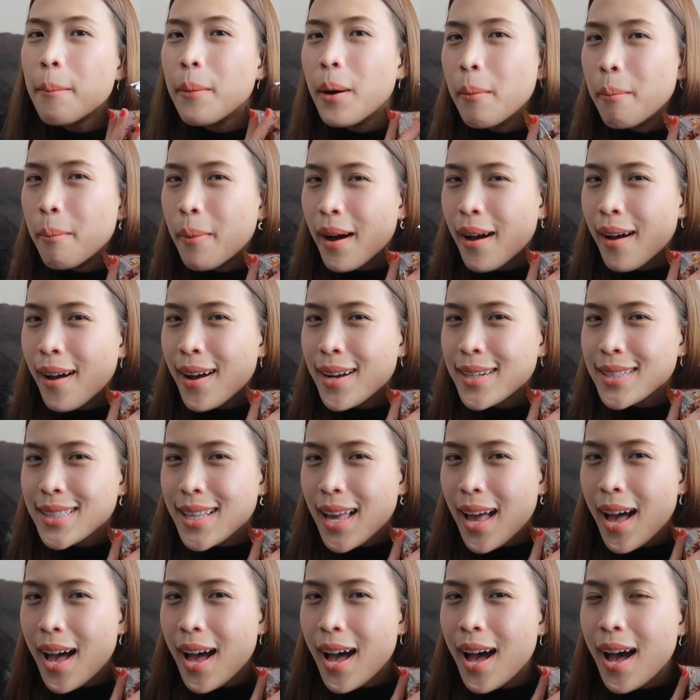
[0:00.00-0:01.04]
มาม่า
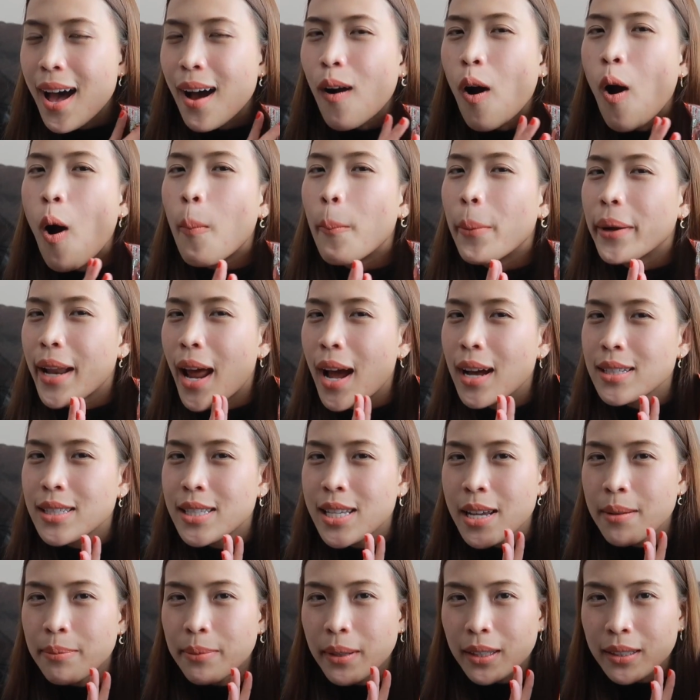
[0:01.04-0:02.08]
จ้าของประทัง
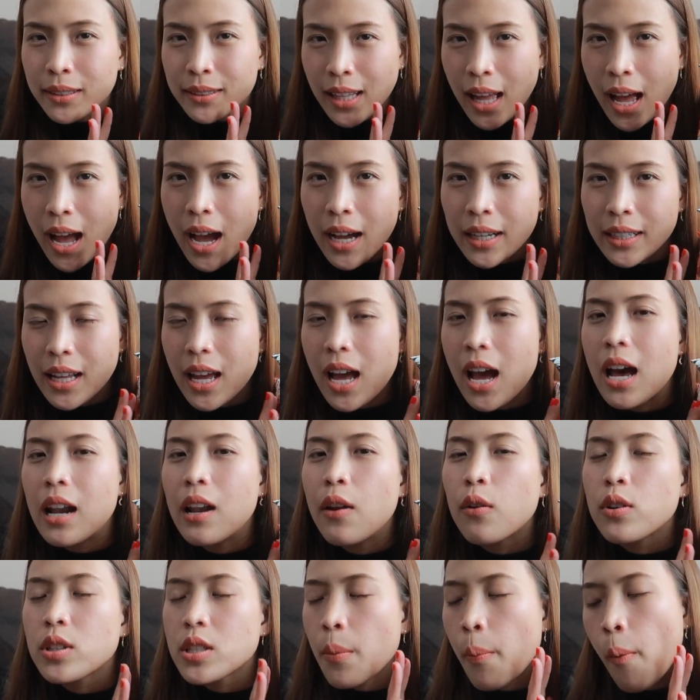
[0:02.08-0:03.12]
ชีพต่างๆนะคะ
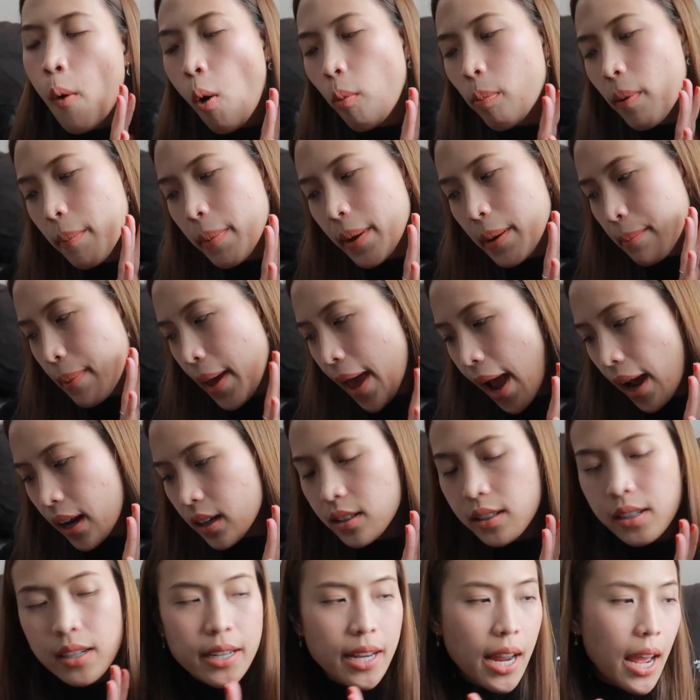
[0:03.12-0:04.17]
เราก็จะพกมาเป็นแพ็ค
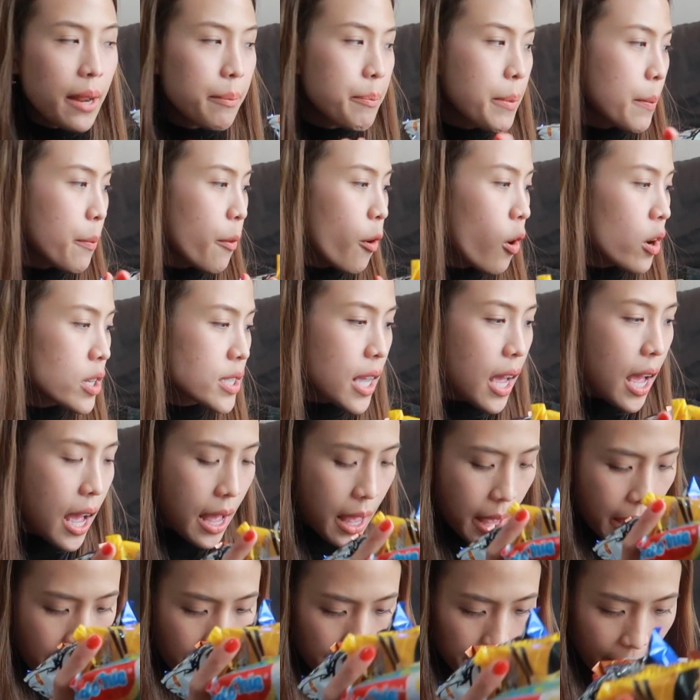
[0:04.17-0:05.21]
เลยนะปีโป้ก็จะ
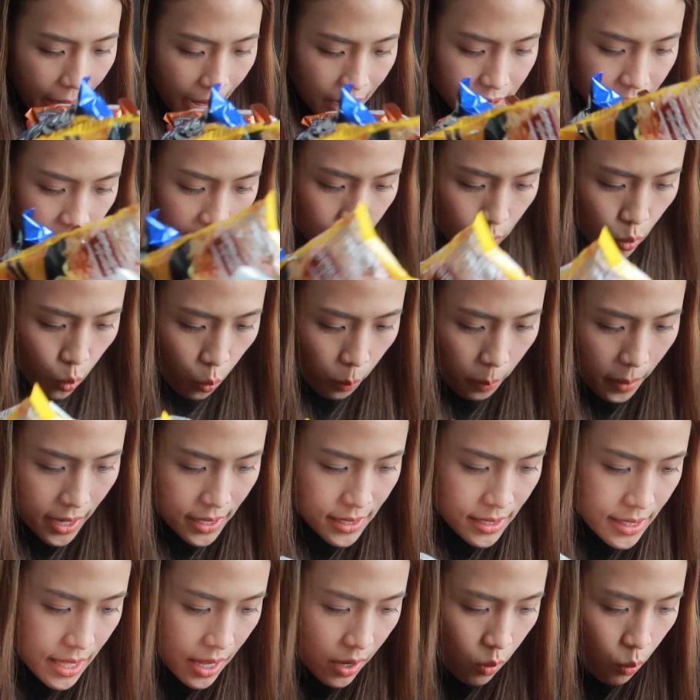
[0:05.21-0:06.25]
แพ็คใส่ถุงพลา
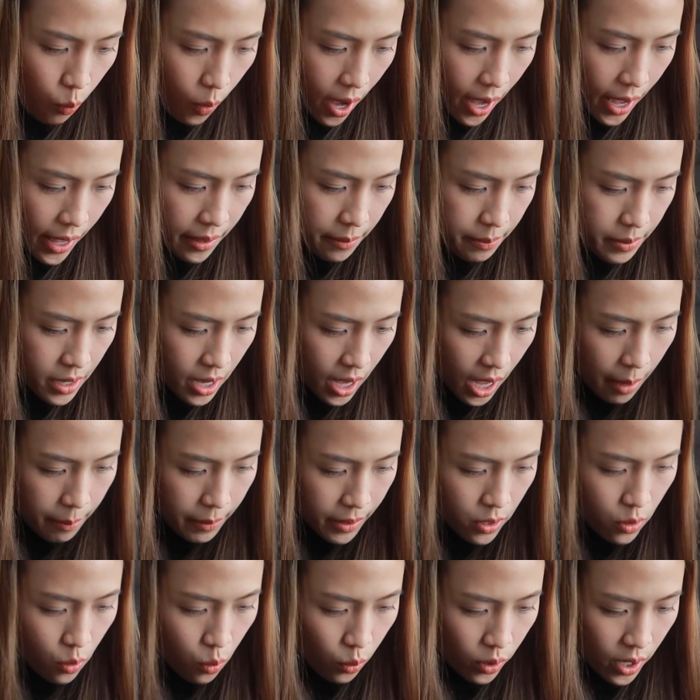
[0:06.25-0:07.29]
สติกไว้เพื่อให้
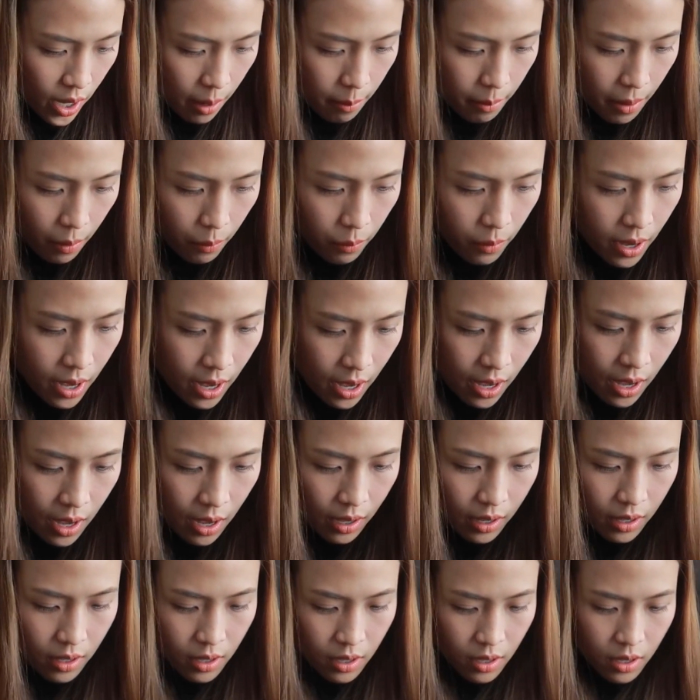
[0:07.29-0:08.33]
มันอยู่ในแบบว่า
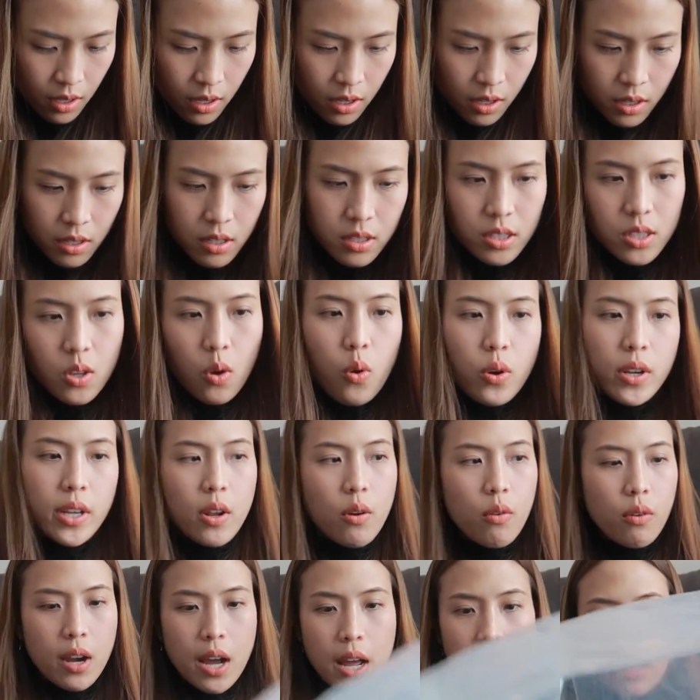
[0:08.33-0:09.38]
โซน
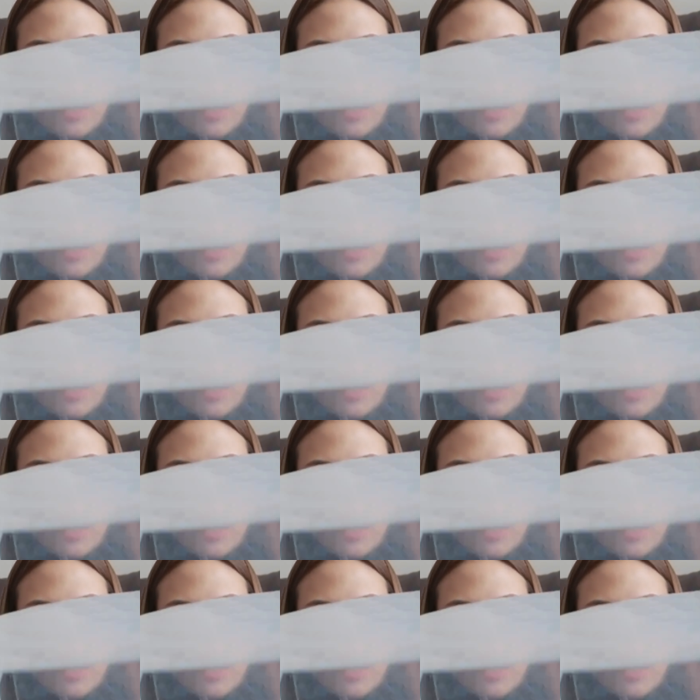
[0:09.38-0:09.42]
เดียวกั